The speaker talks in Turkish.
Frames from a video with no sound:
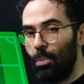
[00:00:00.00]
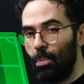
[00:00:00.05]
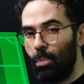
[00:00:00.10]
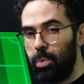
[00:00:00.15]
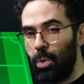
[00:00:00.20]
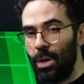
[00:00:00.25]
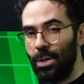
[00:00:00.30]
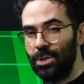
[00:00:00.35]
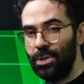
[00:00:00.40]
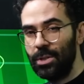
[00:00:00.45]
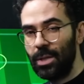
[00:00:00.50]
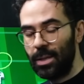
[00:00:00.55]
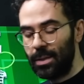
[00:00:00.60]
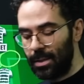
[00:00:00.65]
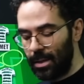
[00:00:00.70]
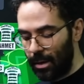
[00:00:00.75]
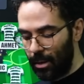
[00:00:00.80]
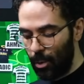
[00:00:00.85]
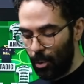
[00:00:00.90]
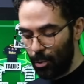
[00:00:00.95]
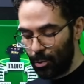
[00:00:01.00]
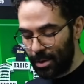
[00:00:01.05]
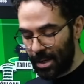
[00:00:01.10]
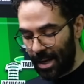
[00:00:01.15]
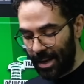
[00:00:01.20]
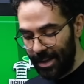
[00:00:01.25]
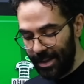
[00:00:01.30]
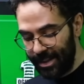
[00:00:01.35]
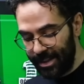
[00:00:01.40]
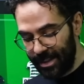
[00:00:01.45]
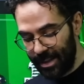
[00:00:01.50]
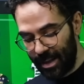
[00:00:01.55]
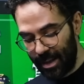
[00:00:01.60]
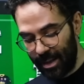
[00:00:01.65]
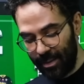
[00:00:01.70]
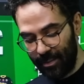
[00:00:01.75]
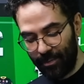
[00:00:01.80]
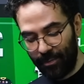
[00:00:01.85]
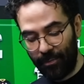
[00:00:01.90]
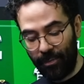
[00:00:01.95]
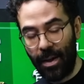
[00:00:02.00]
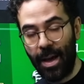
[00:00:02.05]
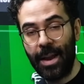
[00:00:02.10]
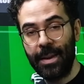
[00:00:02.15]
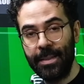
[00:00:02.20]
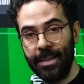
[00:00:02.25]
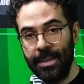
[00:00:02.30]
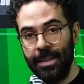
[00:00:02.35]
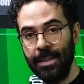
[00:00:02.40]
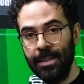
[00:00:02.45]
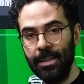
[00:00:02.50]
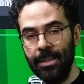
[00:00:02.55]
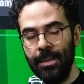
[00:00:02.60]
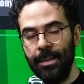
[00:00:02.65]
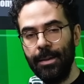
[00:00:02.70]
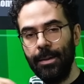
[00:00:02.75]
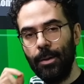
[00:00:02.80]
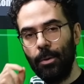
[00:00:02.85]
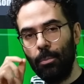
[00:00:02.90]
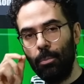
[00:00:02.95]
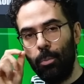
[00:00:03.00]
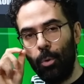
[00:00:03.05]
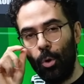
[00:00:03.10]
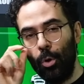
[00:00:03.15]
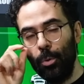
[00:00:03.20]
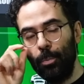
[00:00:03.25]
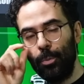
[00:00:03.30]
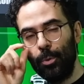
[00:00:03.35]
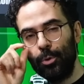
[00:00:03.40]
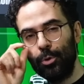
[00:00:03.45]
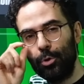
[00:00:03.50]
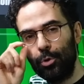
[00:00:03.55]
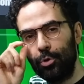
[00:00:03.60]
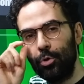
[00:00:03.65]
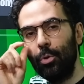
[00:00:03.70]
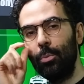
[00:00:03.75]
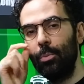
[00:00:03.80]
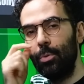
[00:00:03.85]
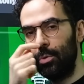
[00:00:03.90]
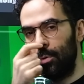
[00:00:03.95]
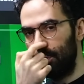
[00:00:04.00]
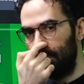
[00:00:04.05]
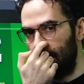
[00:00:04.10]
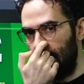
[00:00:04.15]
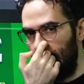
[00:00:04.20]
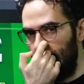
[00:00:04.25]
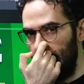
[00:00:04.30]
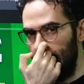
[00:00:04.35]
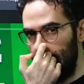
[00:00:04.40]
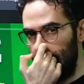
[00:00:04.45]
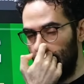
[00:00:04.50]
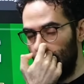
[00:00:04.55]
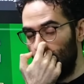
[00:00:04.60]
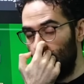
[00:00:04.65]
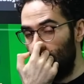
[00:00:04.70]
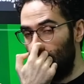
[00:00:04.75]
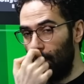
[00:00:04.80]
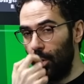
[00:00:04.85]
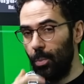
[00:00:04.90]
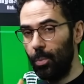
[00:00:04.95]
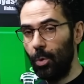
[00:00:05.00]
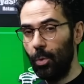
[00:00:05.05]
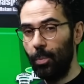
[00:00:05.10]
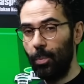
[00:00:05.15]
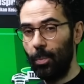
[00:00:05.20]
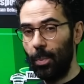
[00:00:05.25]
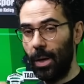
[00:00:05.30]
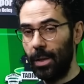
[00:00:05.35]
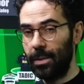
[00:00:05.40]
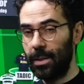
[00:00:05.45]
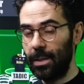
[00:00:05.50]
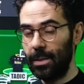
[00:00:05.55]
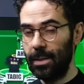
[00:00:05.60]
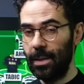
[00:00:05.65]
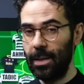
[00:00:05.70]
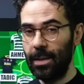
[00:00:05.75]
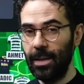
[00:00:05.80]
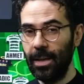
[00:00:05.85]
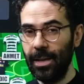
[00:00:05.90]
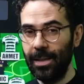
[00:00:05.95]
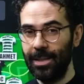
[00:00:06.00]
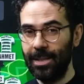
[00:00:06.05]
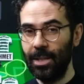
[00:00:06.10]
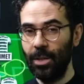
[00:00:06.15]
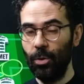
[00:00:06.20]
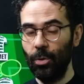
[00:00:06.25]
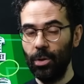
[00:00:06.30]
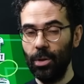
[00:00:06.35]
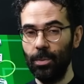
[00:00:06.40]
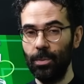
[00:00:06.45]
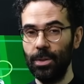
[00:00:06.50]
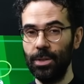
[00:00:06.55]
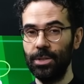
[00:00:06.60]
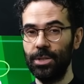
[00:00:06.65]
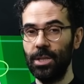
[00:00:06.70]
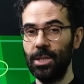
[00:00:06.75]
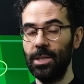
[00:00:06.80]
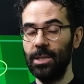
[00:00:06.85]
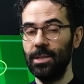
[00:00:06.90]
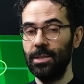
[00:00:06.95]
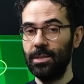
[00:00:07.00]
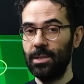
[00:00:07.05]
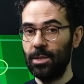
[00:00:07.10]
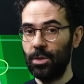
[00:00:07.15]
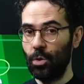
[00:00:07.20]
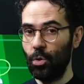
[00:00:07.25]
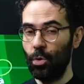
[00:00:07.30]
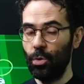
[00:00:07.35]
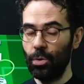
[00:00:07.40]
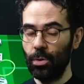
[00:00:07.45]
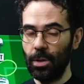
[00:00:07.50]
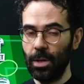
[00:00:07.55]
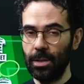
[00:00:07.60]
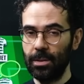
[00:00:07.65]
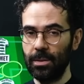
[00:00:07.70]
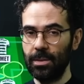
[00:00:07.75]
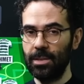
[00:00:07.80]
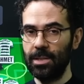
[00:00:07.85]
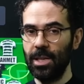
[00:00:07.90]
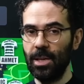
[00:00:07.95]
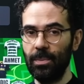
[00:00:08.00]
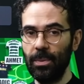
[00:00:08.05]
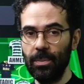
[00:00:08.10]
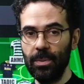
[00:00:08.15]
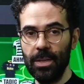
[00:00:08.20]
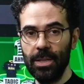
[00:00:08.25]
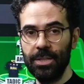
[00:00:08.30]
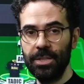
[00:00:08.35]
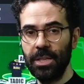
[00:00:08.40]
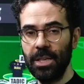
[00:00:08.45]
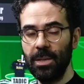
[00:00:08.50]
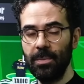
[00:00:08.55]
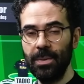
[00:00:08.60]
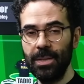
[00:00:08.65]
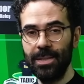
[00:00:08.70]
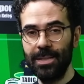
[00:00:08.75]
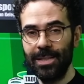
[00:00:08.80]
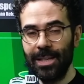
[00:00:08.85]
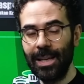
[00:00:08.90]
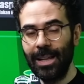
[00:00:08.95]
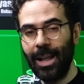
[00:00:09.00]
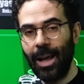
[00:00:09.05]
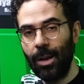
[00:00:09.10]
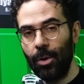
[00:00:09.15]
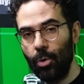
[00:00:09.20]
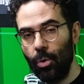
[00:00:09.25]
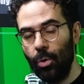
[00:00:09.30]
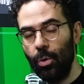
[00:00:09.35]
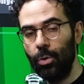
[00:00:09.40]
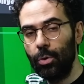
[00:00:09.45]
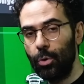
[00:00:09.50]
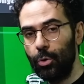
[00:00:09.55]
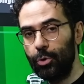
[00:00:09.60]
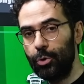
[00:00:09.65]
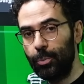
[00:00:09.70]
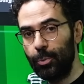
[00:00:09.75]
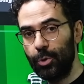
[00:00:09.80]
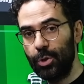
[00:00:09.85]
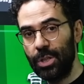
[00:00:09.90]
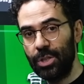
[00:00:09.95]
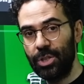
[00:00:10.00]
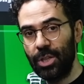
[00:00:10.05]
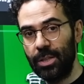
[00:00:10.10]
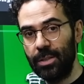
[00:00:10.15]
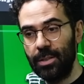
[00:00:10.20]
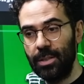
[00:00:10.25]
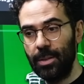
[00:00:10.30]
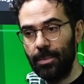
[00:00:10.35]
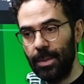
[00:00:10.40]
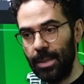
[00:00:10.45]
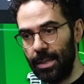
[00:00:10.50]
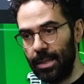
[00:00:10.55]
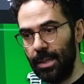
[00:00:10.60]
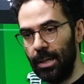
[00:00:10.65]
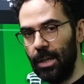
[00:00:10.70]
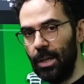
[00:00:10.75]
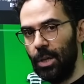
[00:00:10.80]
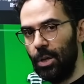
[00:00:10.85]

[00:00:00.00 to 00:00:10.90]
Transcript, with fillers: Bu açıdan da özellikle Ferdi'nin bol pozisyon bulacağı, bol bol ataklarda etkili olabileceği, skor katkısı yapabileceği bir senaryo gözümüzde canlanabilir.